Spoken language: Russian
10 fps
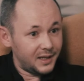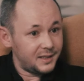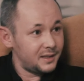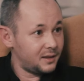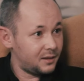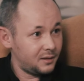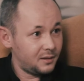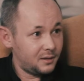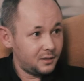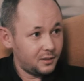Эти
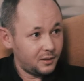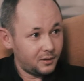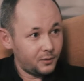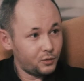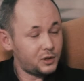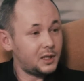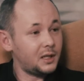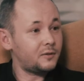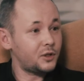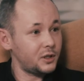
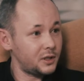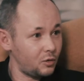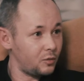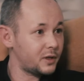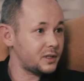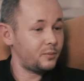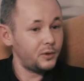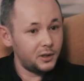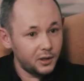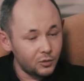устоявшиеся образы
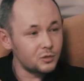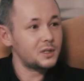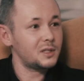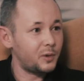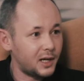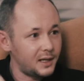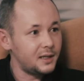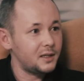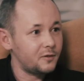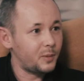передаются из
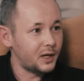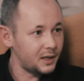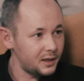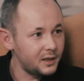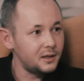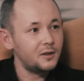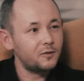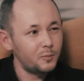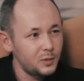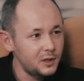поколения в поколение,
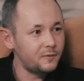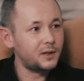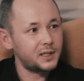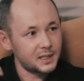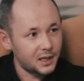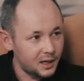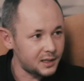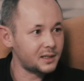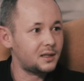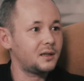в мифах,
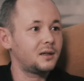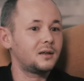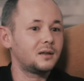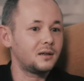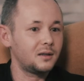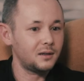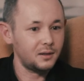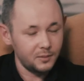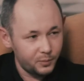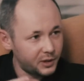сказках,
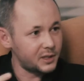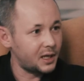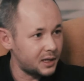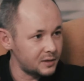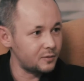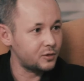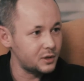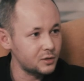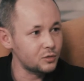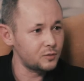э,
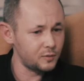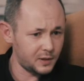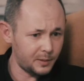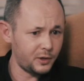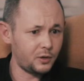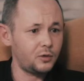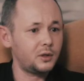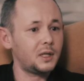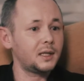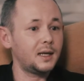пересказываются, из уст в уста
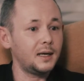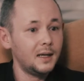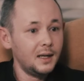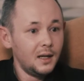переходят и так далее.